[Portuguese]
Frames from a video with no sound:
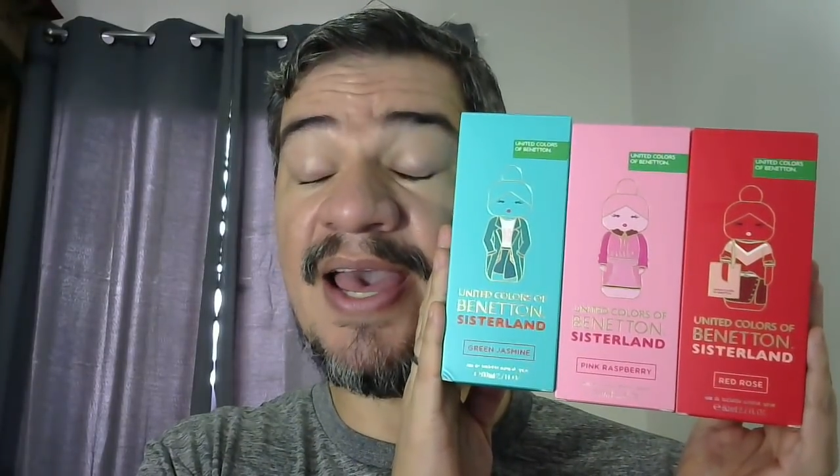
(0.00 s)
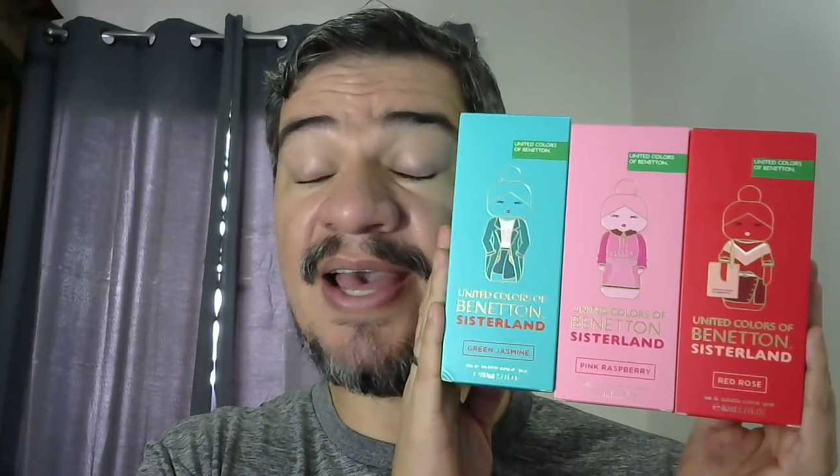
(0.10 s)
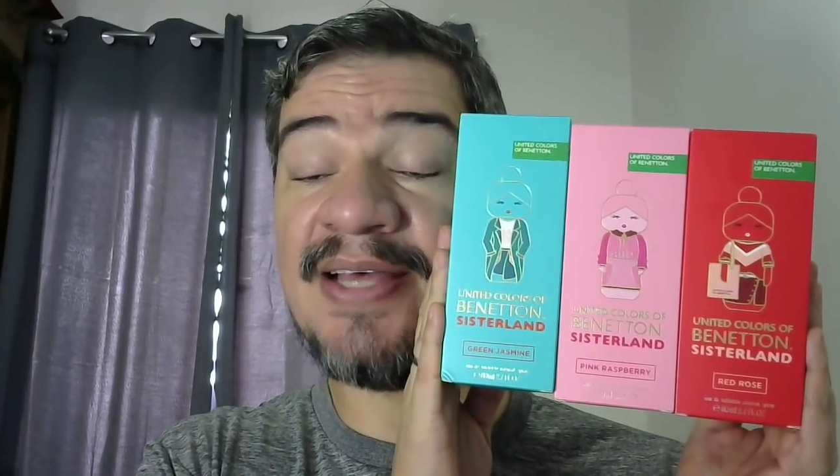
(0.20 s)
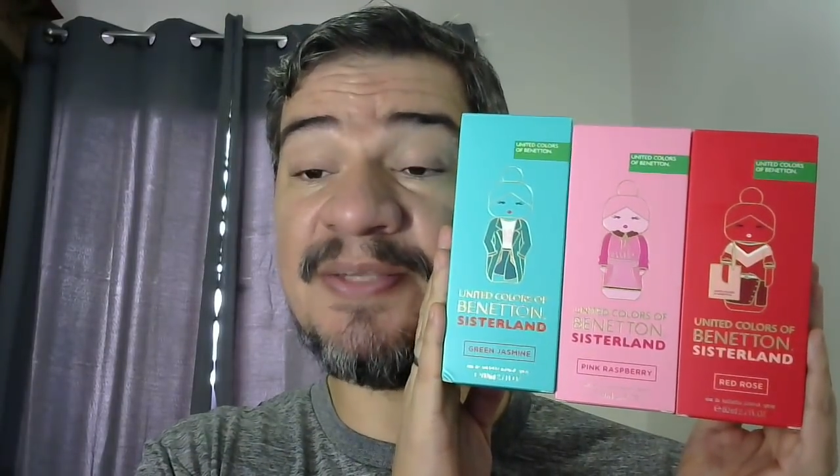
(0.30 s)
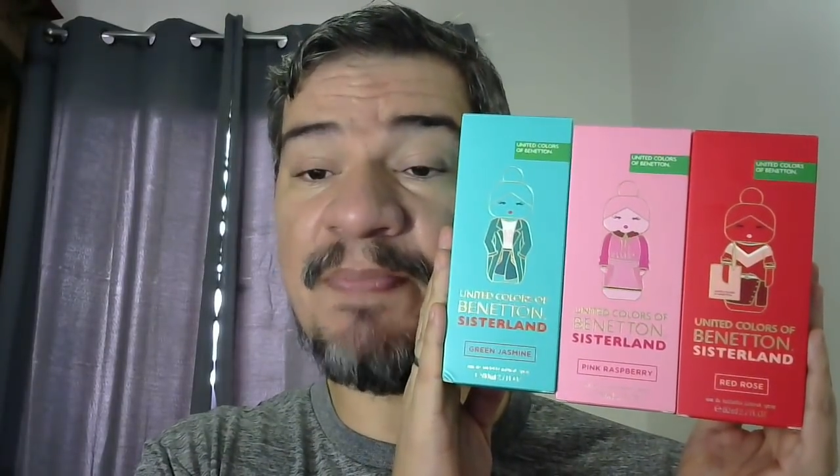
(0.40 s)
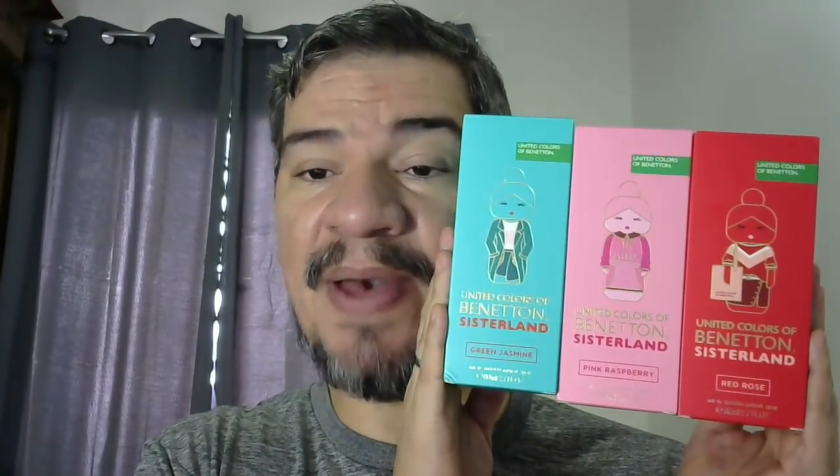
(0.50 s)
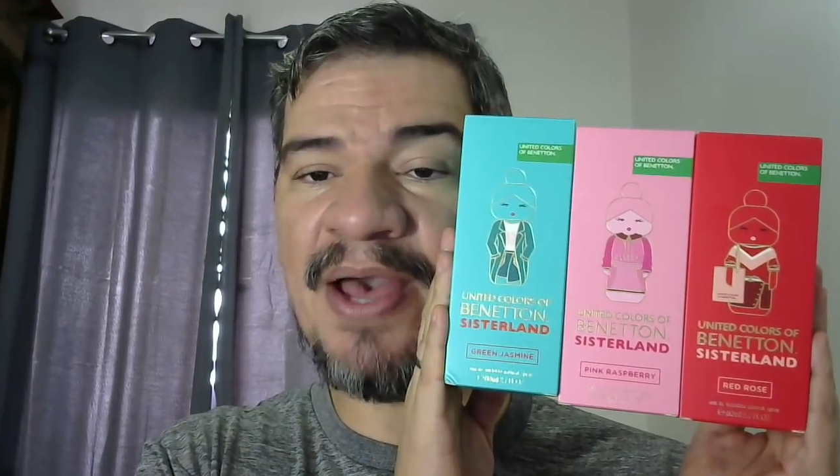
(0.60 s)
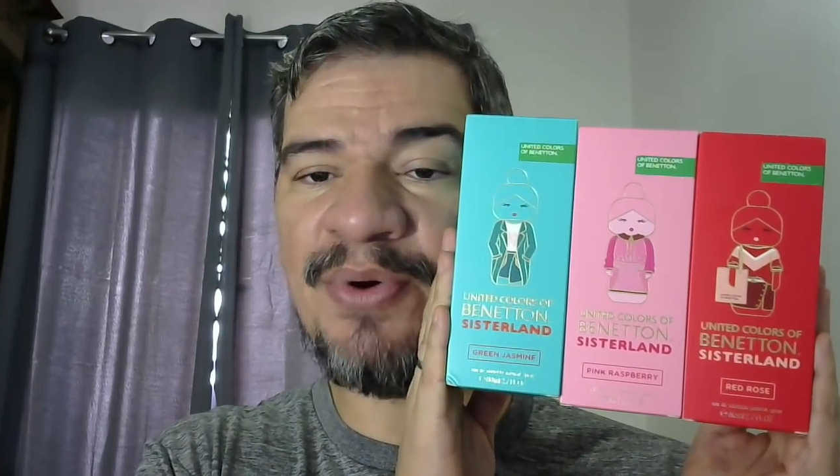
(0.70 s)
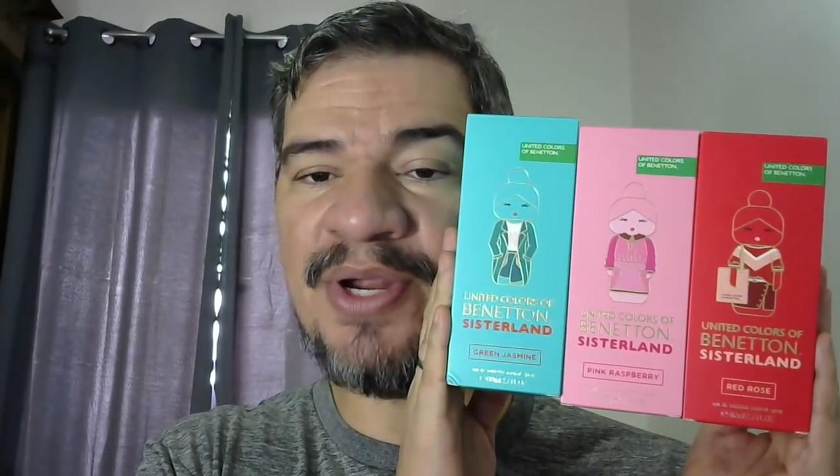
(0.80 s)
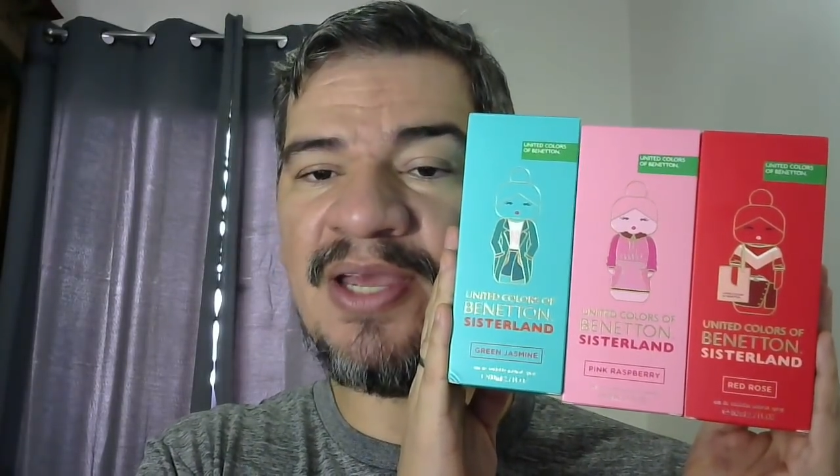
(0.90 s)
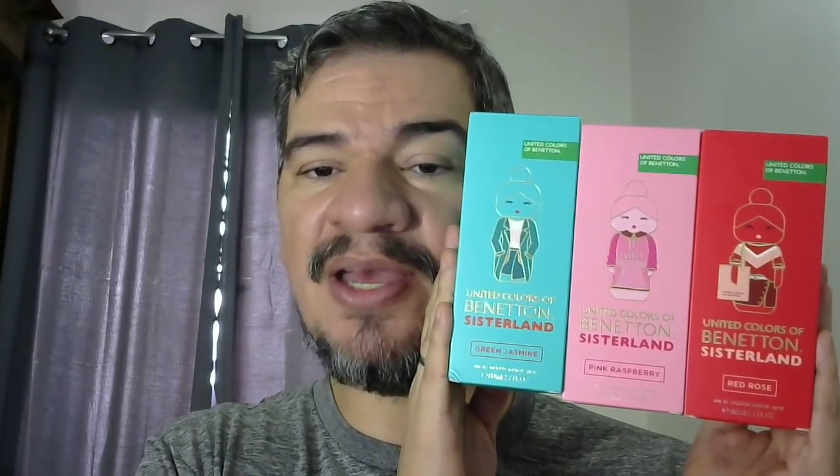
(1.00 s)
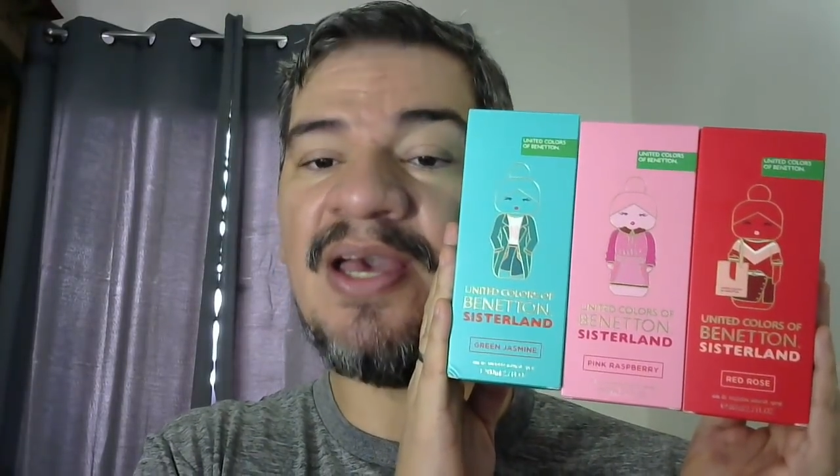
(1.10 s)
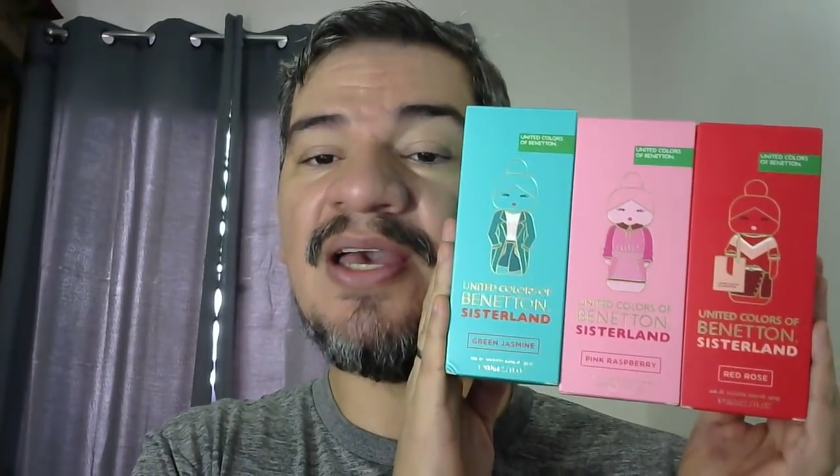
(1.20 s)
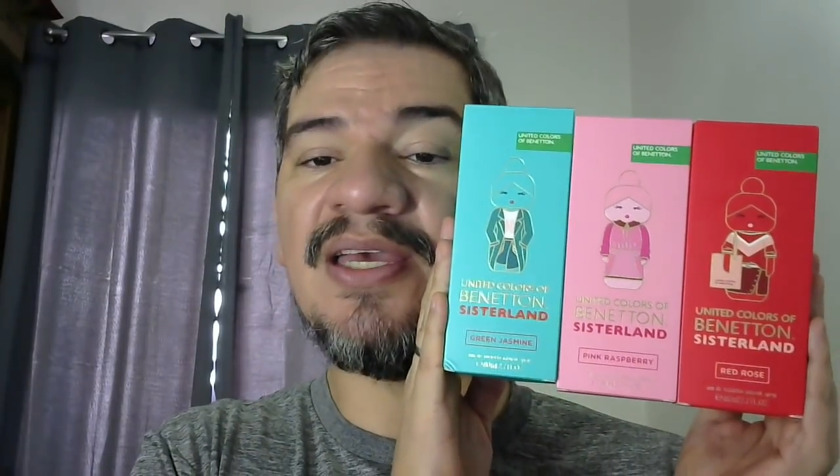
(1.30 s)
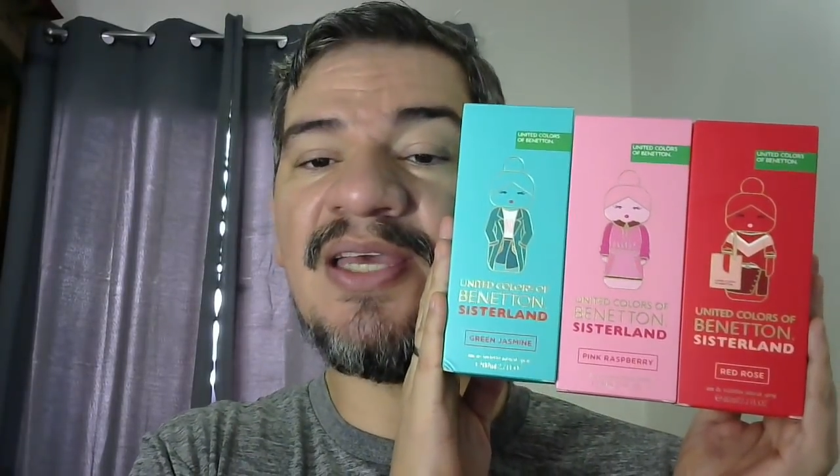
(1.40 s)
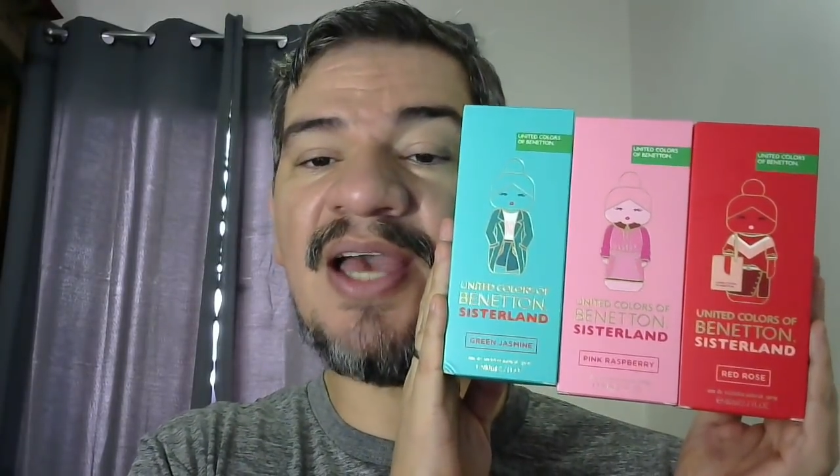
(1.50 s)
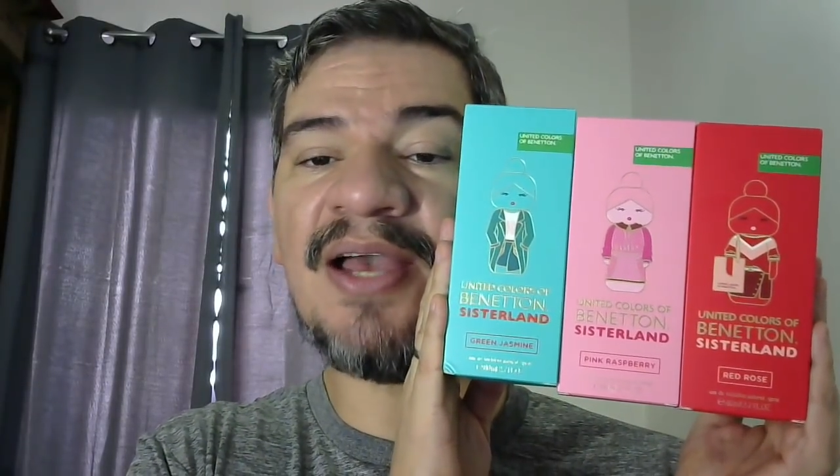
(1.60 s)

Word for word: Raspberry e